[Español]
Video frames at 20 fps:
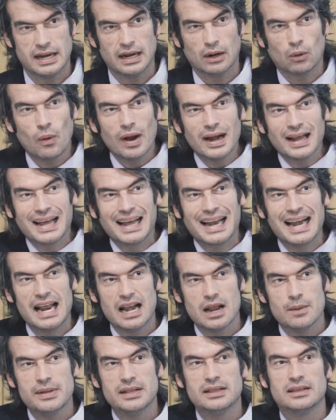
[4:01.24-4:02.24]
en el cual
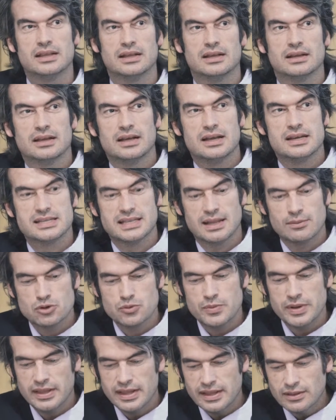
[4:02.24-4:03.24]
claramente
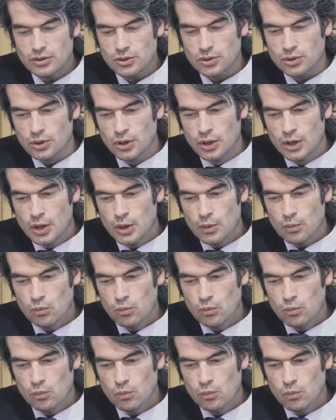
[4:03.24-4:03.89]
estamos midiendo